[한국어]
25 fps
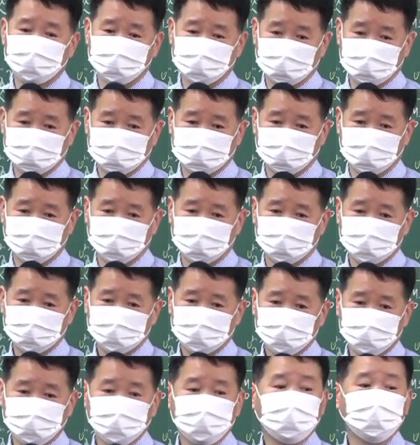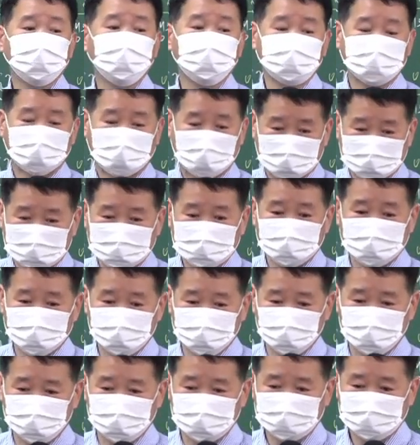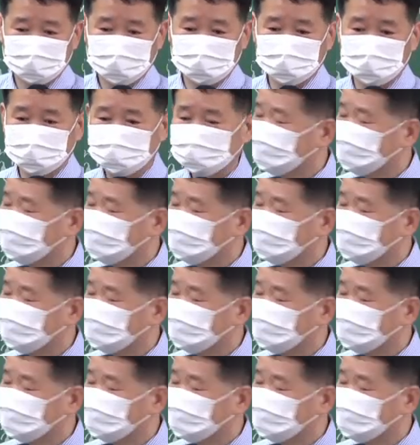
것 같아요. 물어본다 하더라도 예?